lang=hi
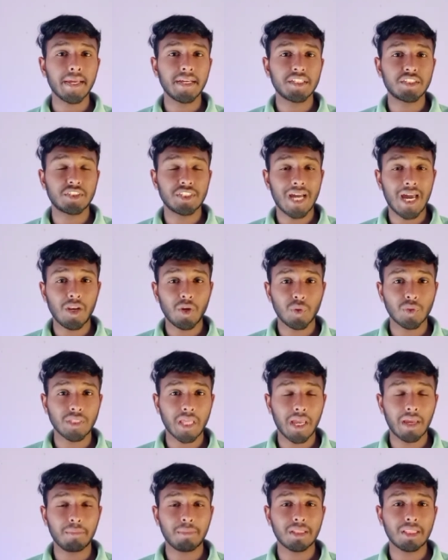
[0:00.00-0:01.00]
एक चाल
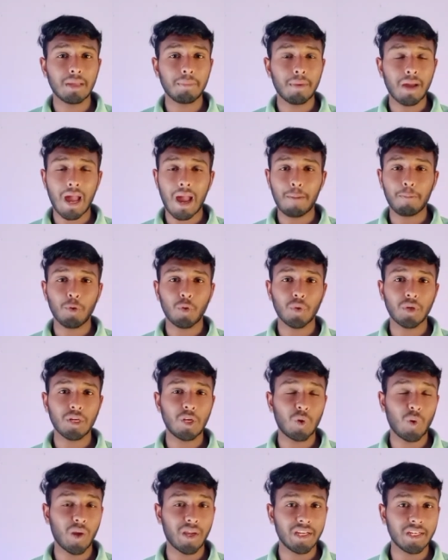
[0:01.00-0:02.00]
होता है मतलब आप लोगों ने
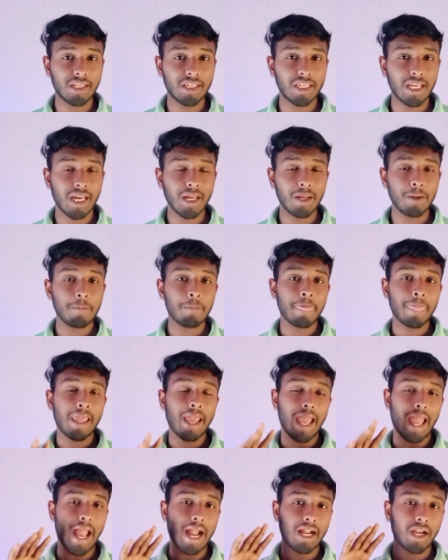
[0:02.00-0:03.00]
लॉगिन किया
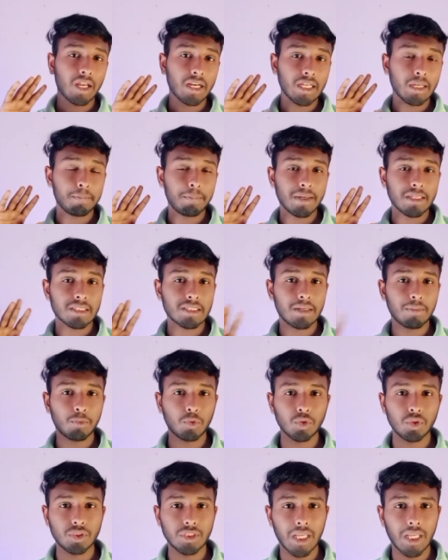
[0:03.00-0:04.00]
हैकर के पास सब
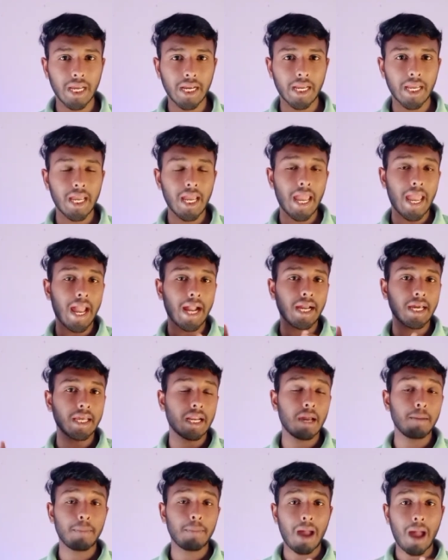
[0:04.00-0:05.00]
कुछ चला गया हैकर
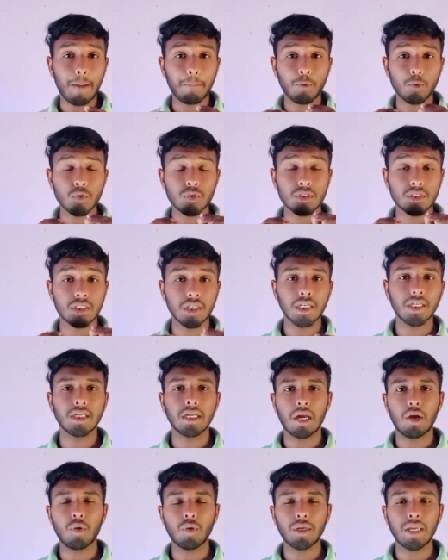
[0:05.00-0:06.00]
अब आपको शक
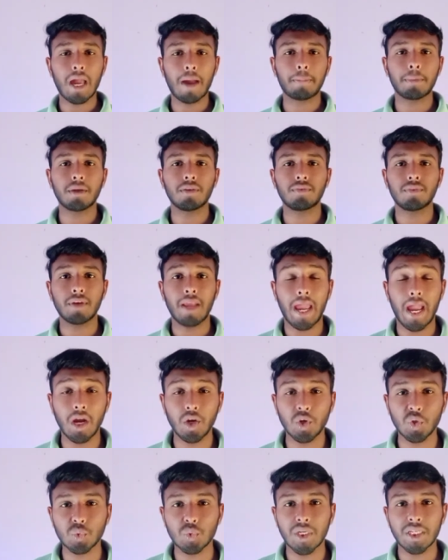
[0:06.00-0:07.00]
ना हो कि आपका फ़ोन हैक
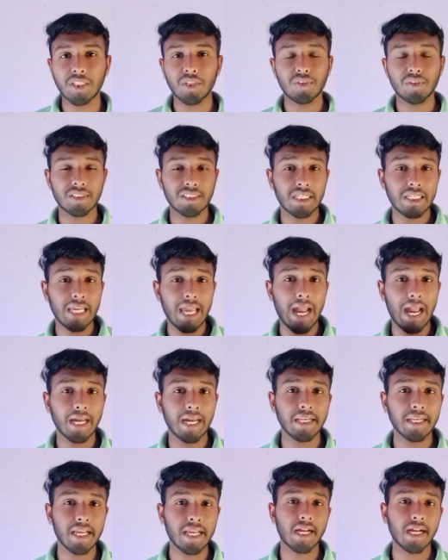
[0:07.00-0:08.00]
हो चुका है तो इसके लिए
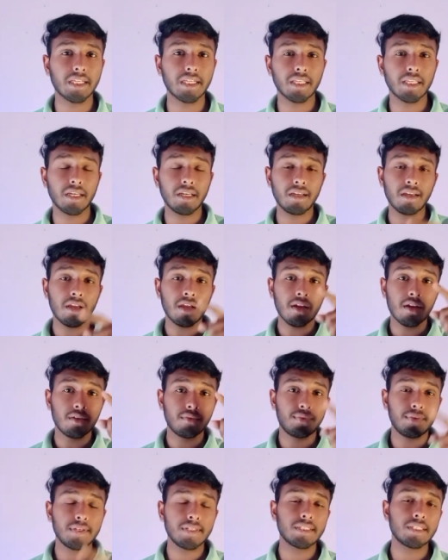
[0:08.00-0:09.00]
हैकर क्या करते हैं
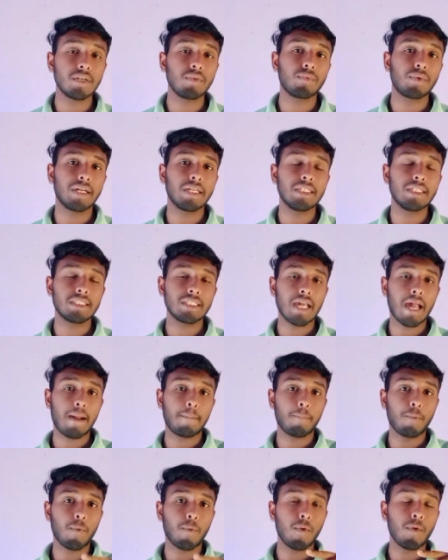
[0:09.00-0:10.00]
फिर से वहीं से
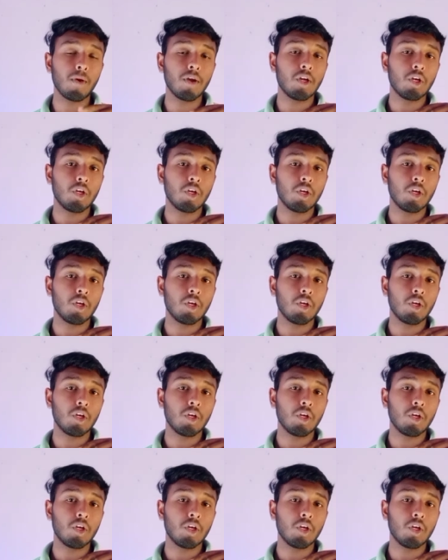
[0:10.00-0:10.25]
आपको